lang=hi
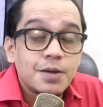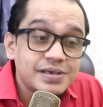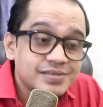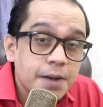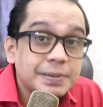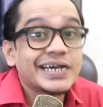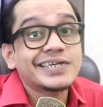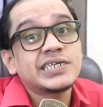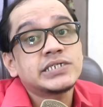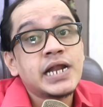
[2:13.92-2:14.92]
अब इसका पता
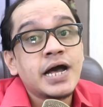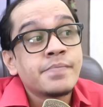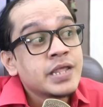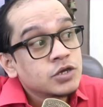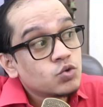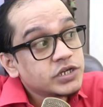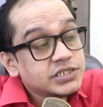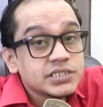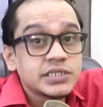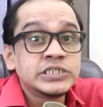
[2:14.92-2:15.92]
कैसे चला क्योंकि
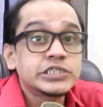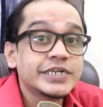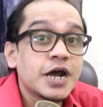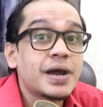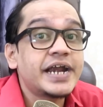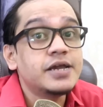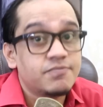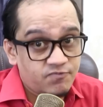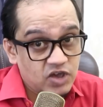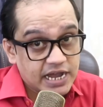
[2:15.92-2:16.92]
जिस इंस्टाग्राम आईडी
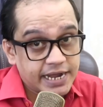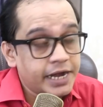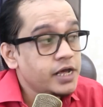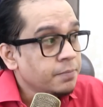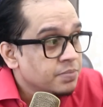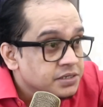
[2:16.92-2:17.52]
फेक आईडी